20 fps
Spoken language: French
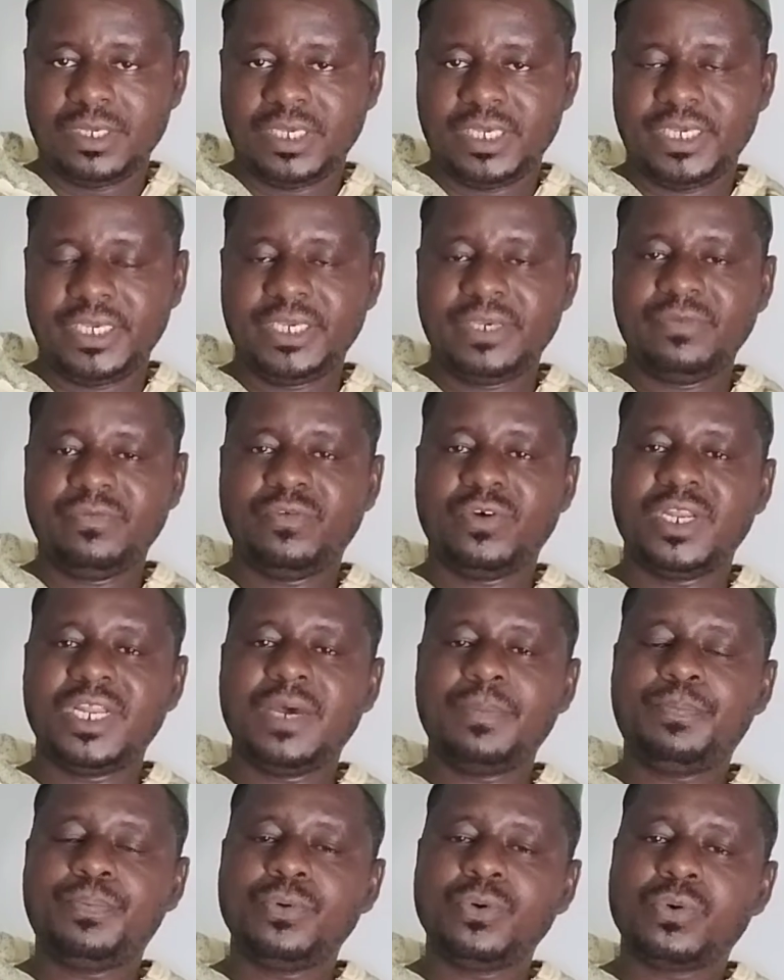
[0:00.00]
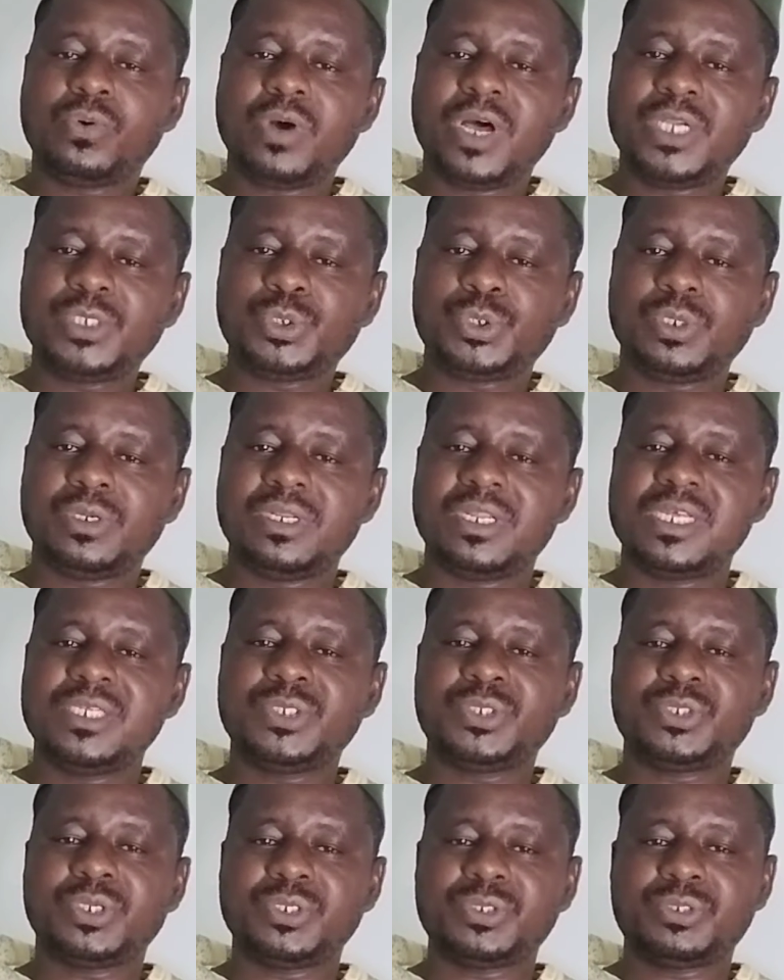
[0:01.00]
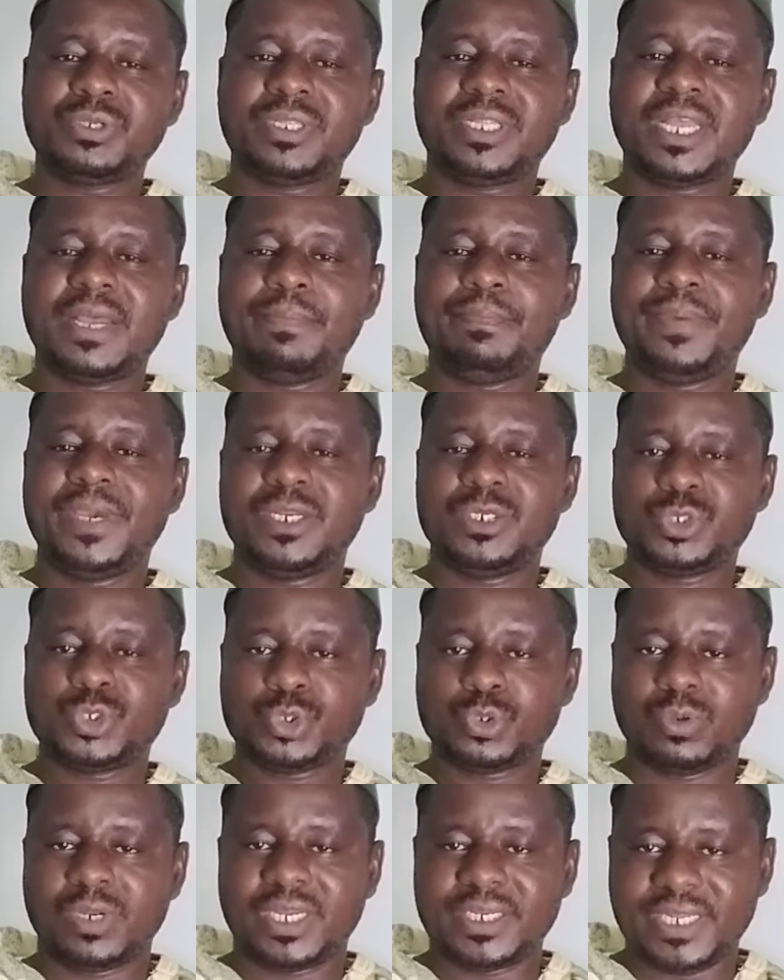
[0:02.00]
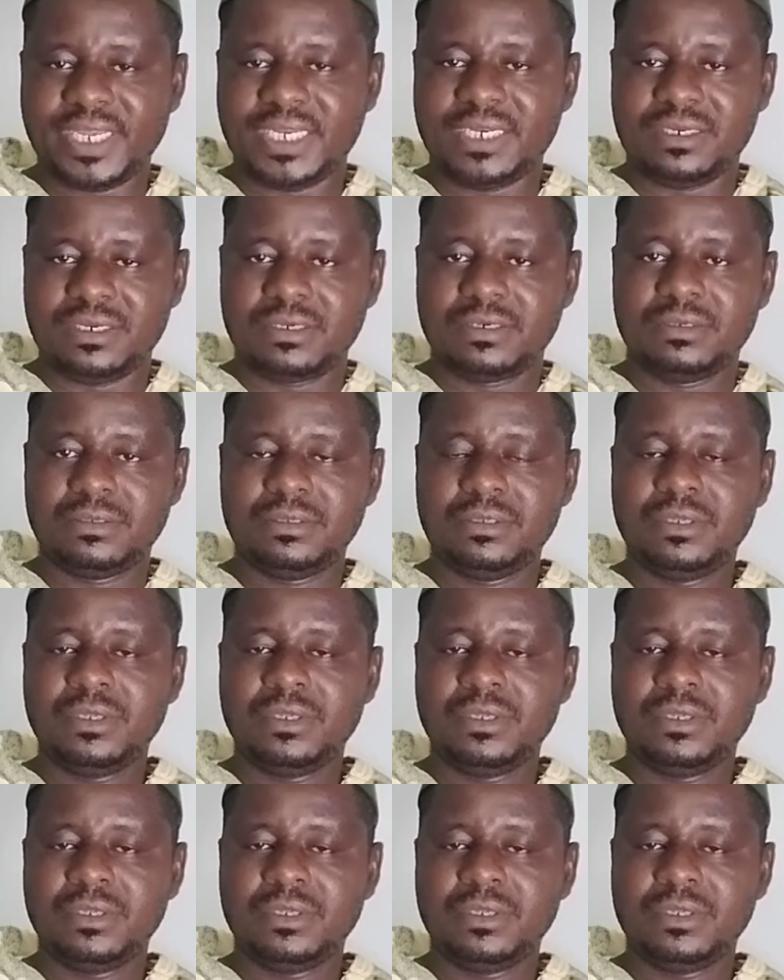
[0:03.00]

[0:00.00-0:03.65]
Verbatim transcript: Et voilà pourquoi je lance cet appel solennel.